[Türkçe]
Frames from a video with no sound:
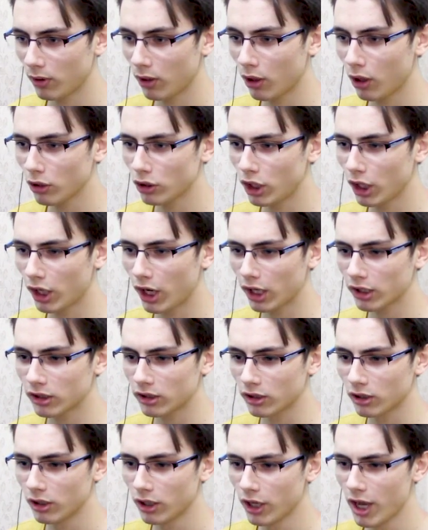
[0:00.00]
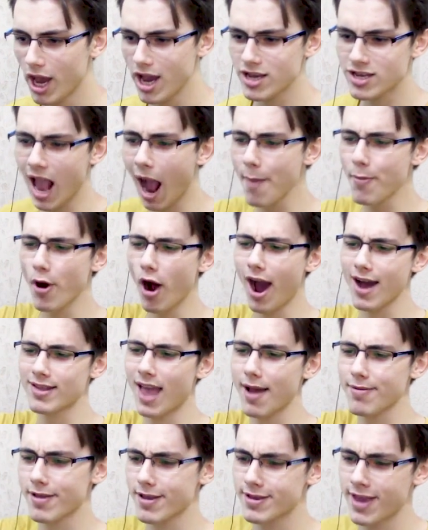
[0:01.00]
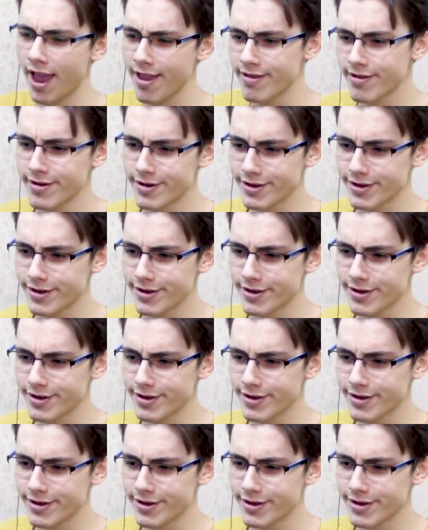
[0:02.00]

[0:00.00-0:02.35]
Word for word: Ana tek attı. İşte bu adamsın sen.